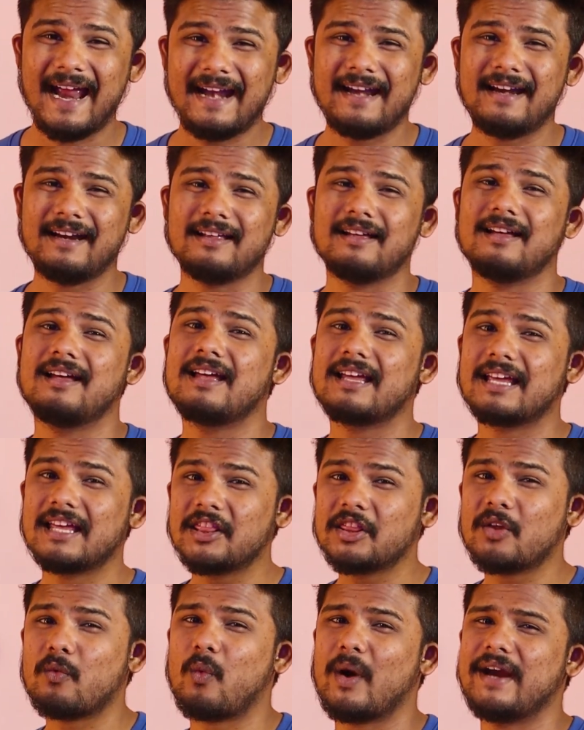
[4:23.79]
అండ్
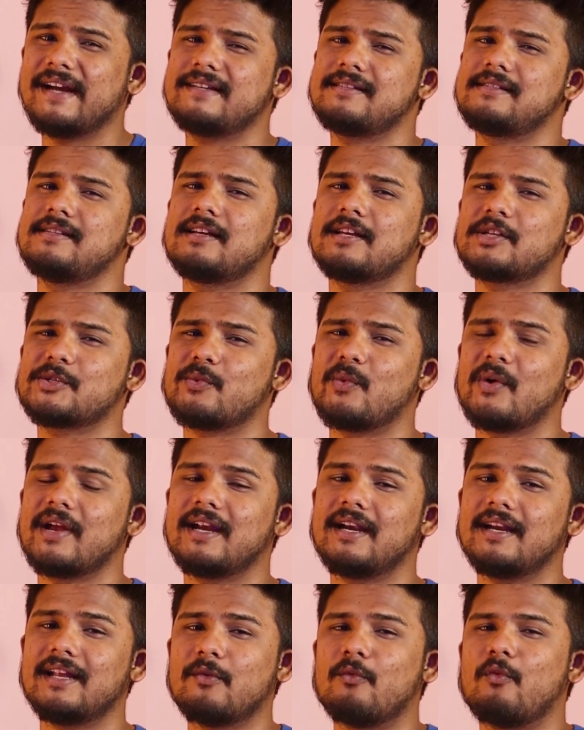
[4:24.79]
కింద వైట్ స్నీకర్స్
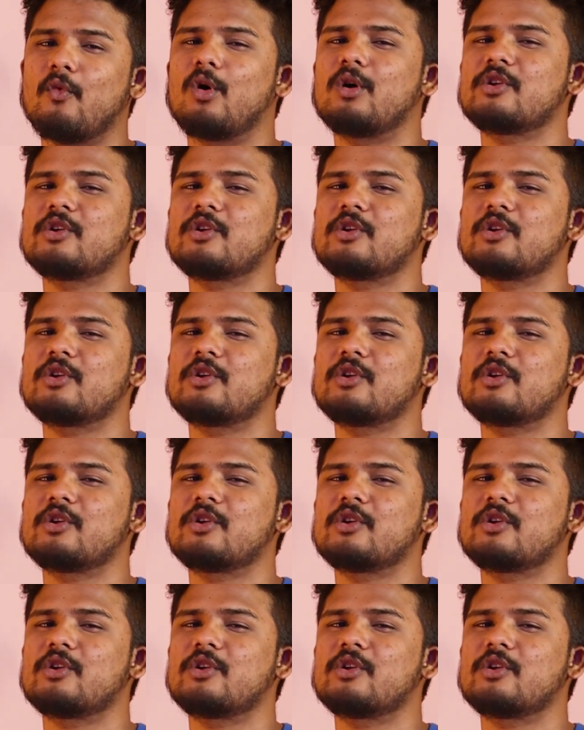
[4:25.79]
వేయండి